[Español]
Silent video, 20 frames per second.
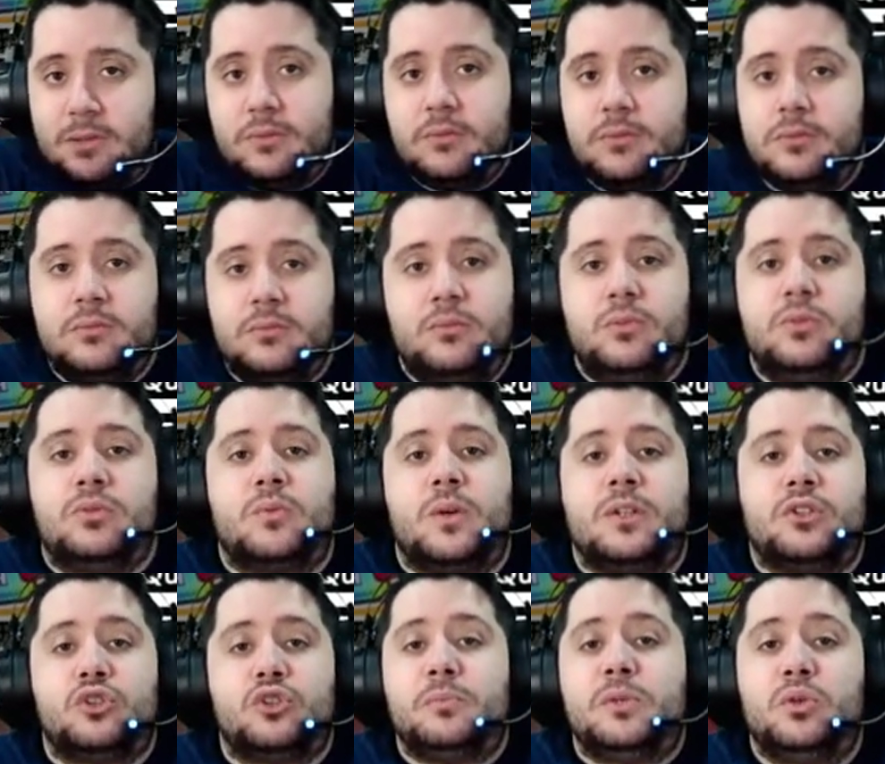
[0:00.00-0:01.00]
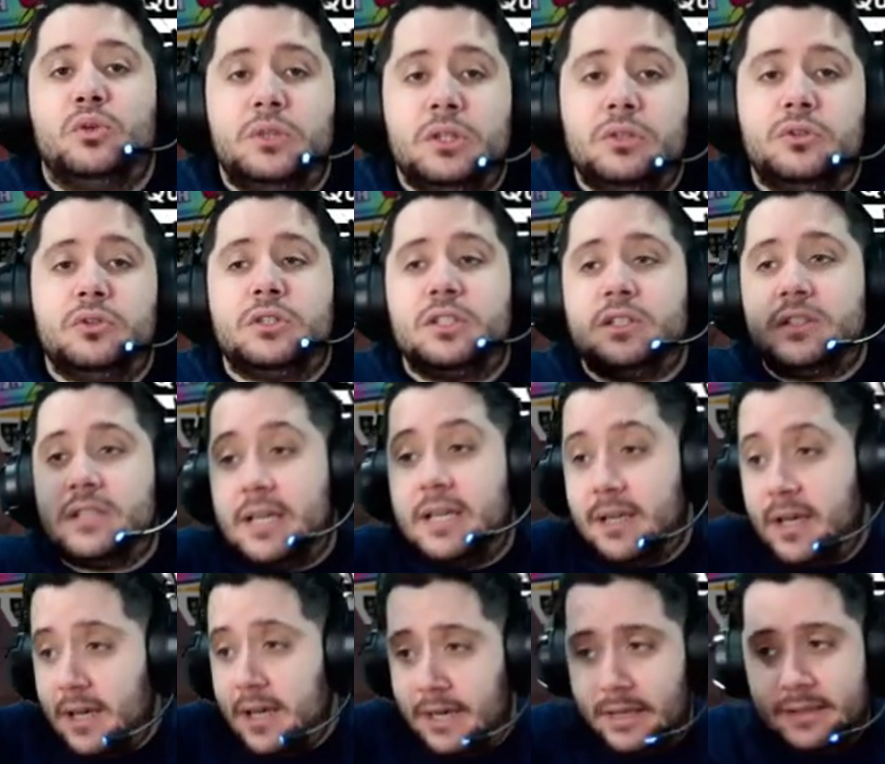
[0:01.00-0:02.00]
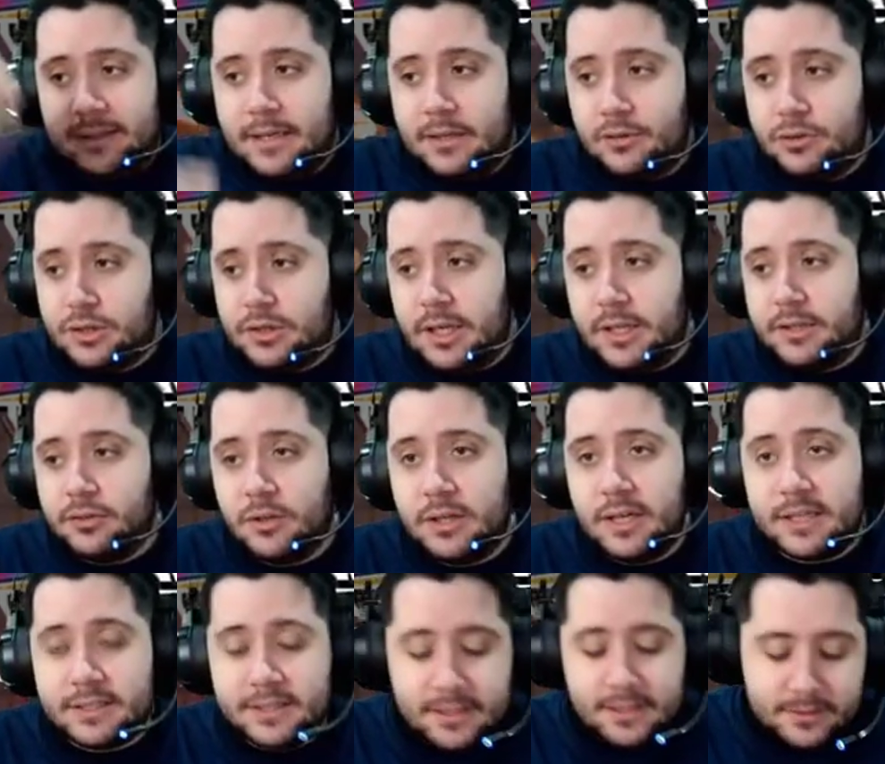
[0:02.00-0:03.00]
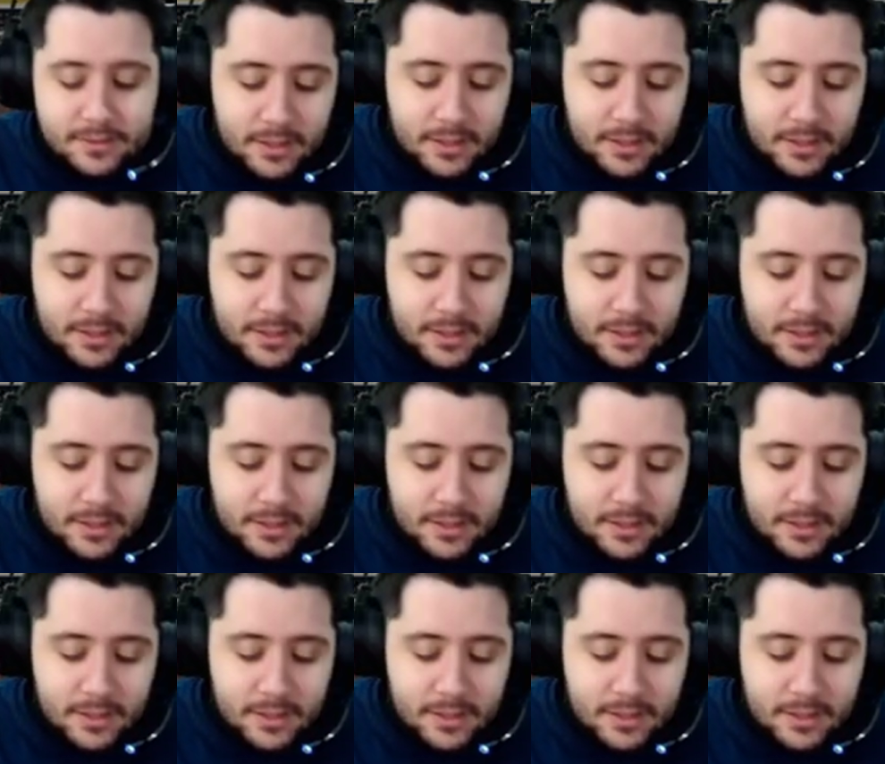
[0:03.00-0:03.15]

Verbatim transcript: unos cuantos minutitos de estar entrando y saliendo de la stage.